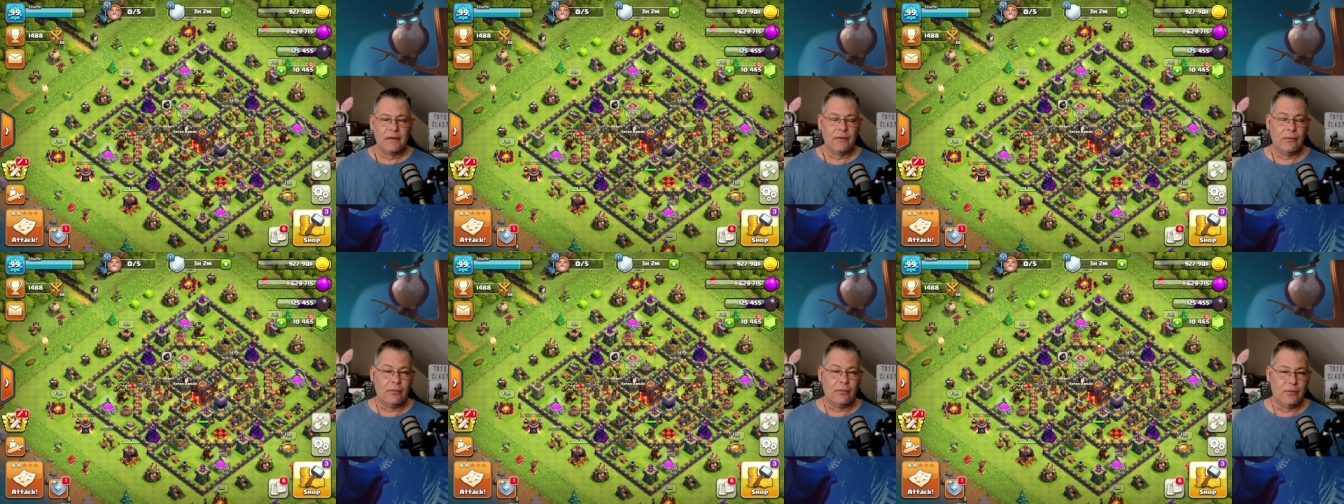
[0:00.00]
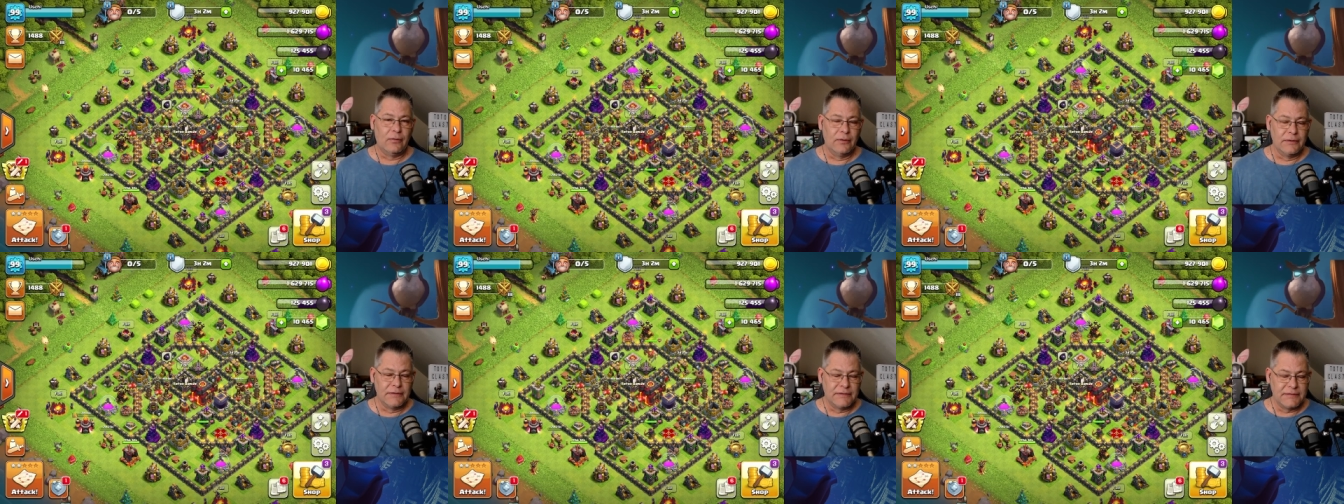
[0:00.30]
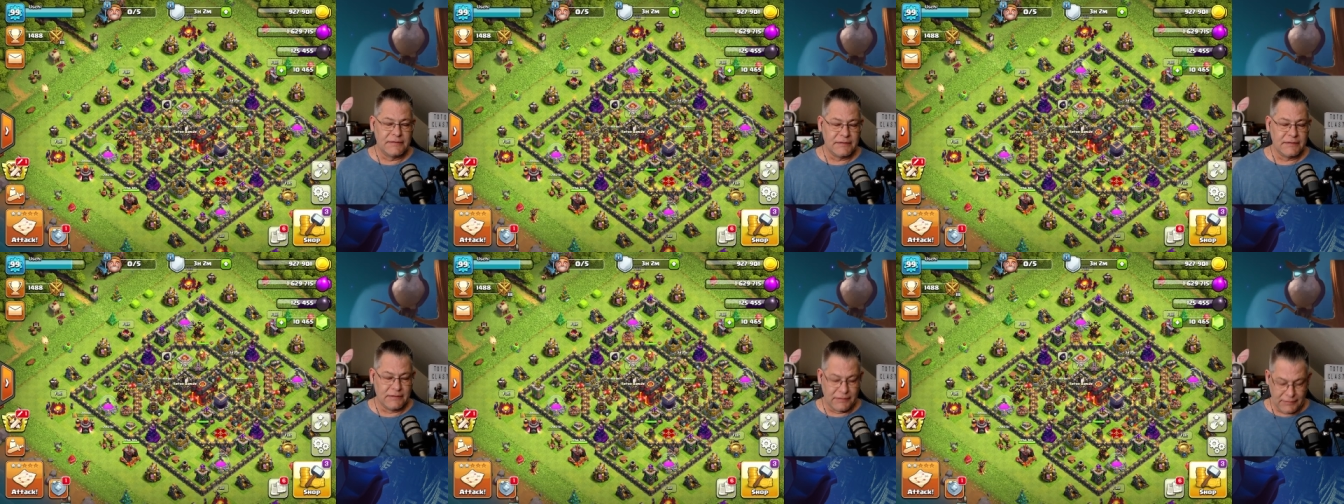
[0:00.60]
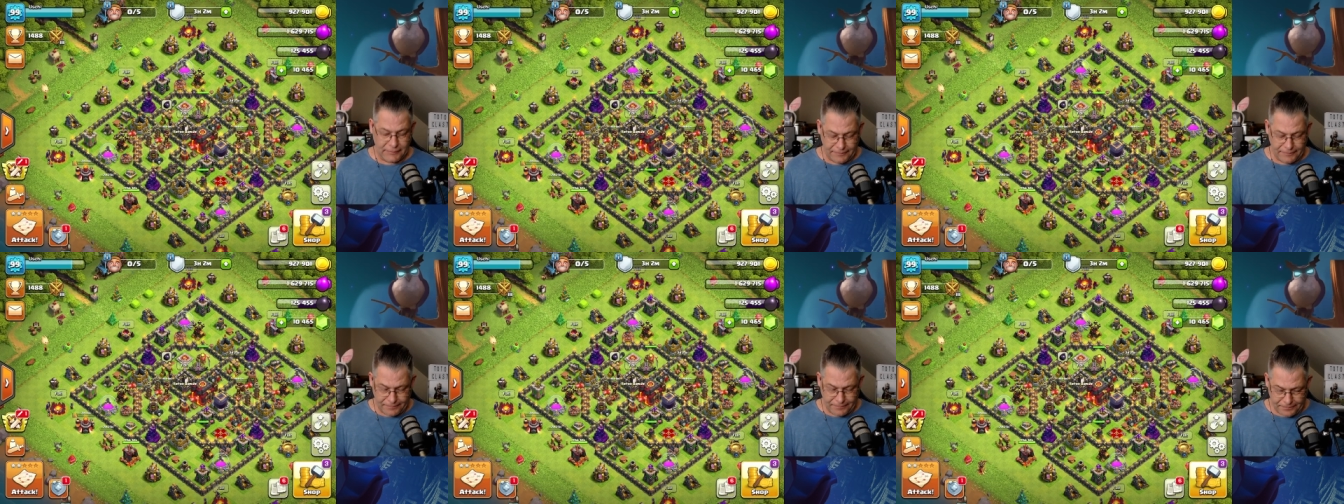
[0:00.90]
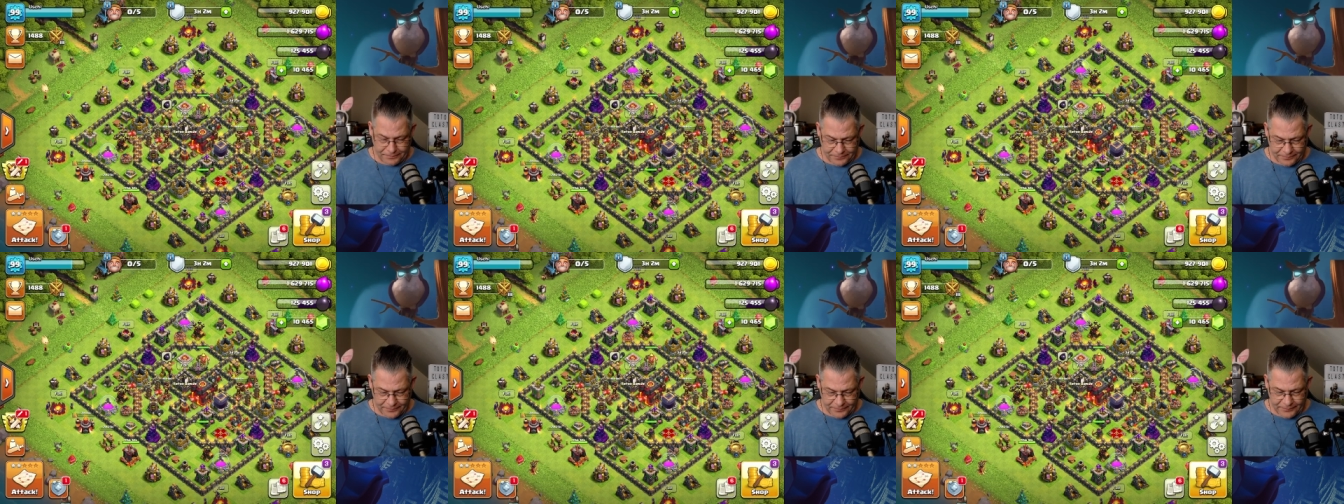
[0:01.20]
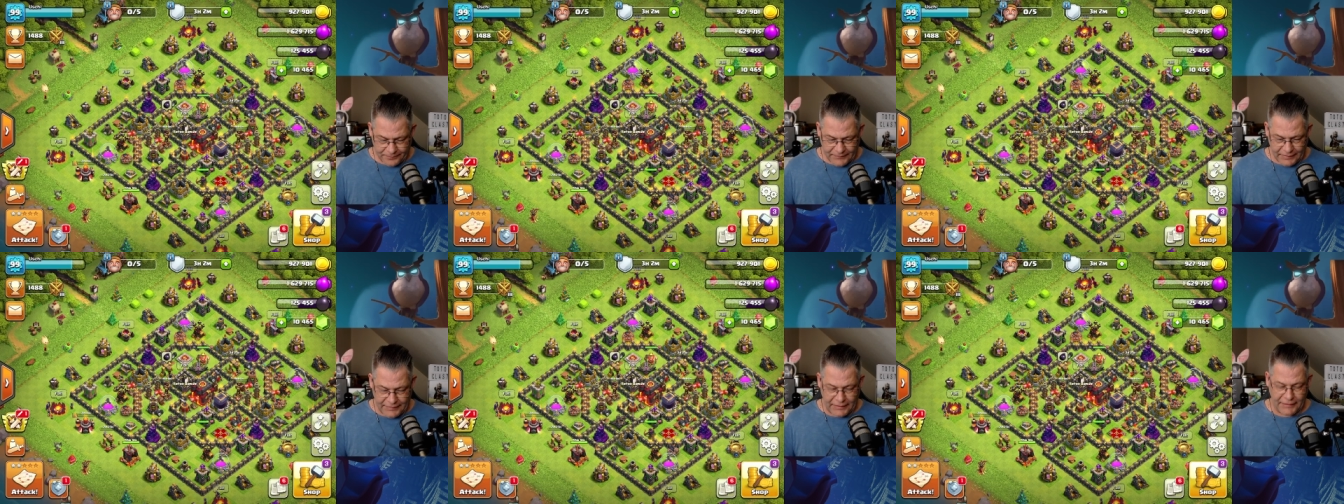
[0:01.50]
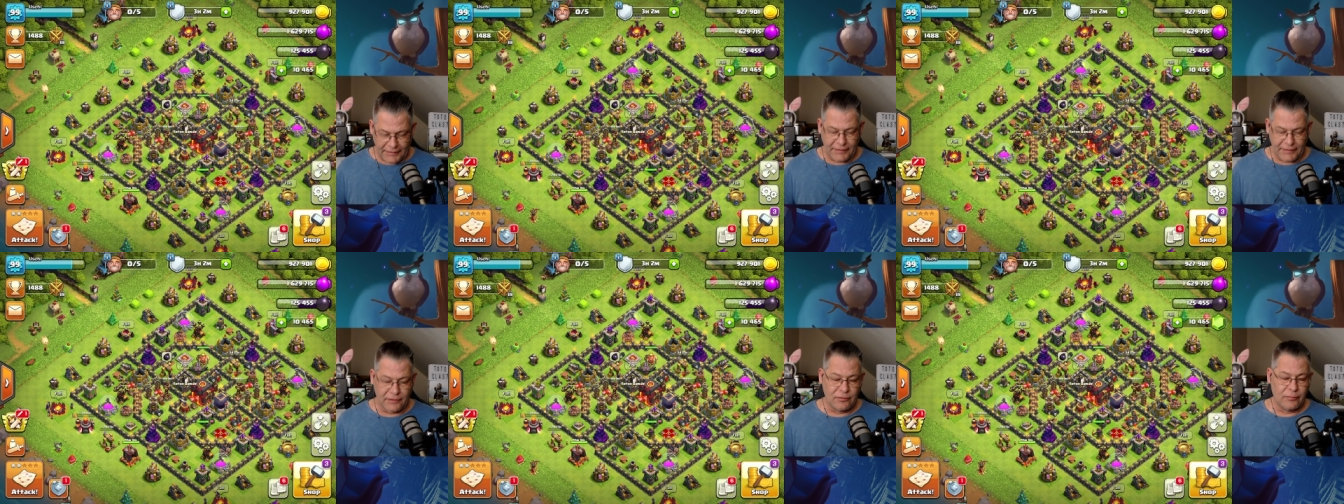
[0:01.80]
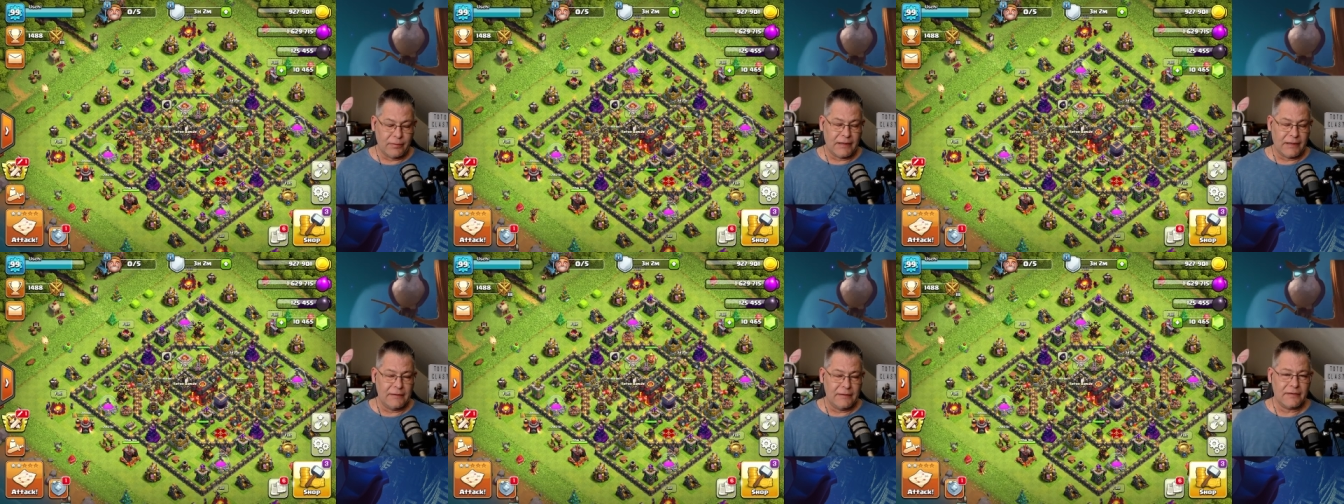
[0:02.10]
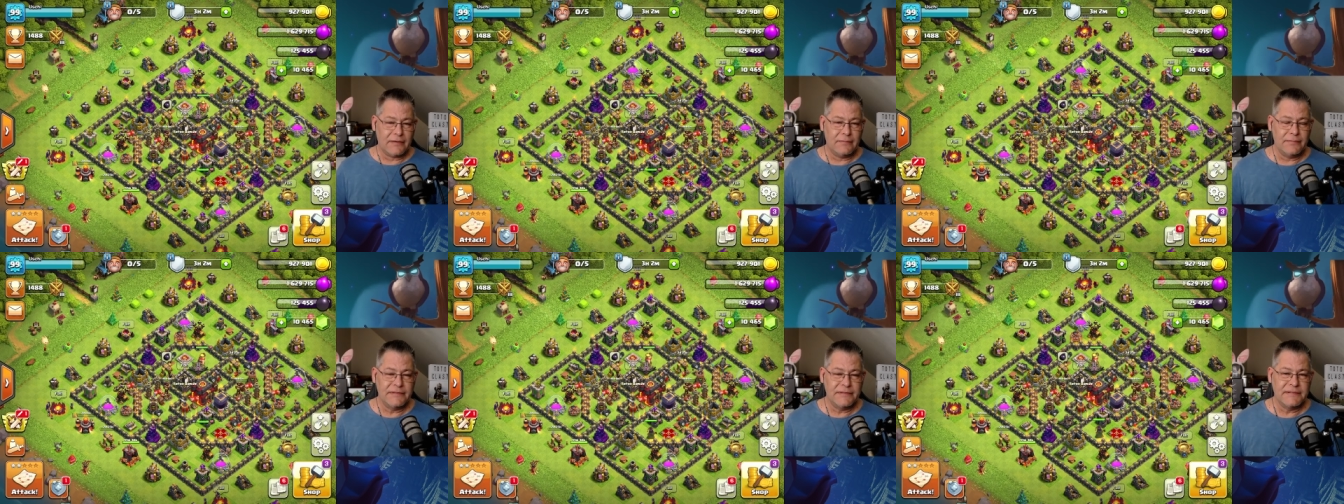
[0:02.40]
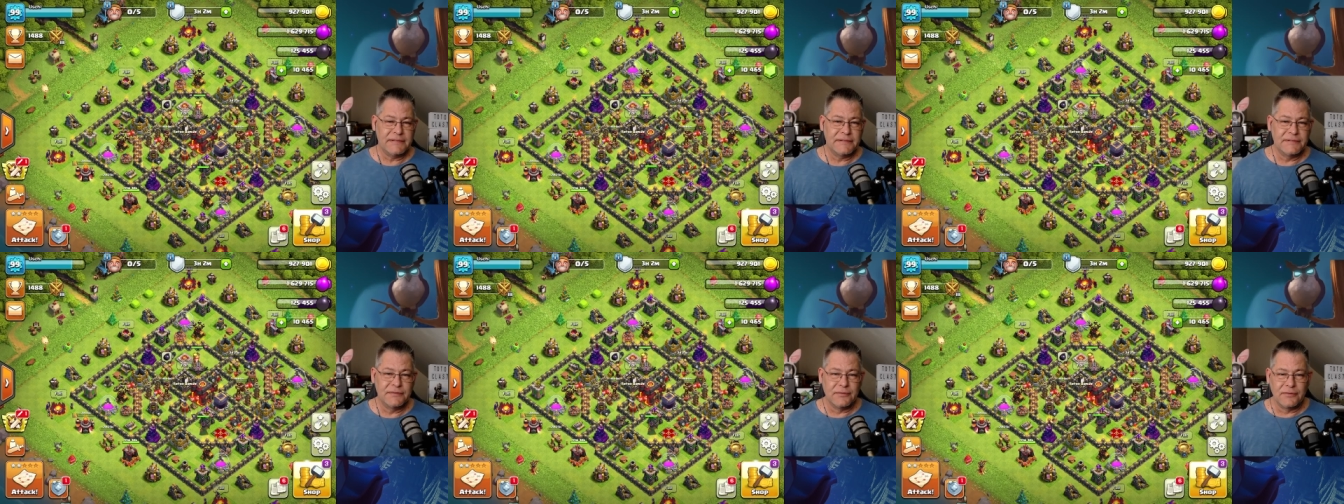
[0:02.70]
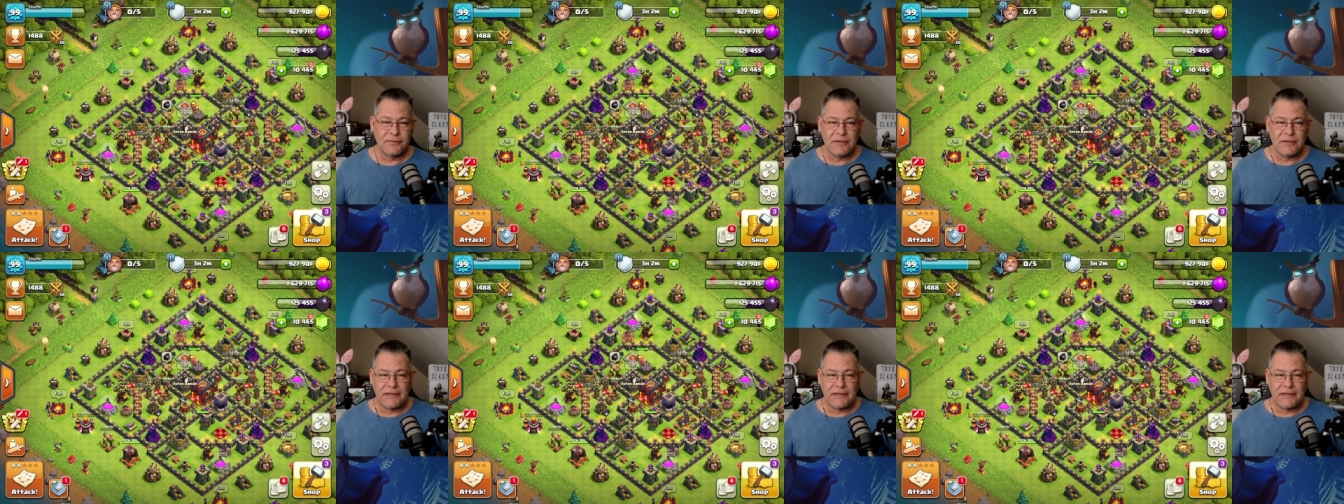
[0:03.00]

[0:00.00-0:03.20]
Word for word: Und ähm, ja, der Global war ein bisschen zurück.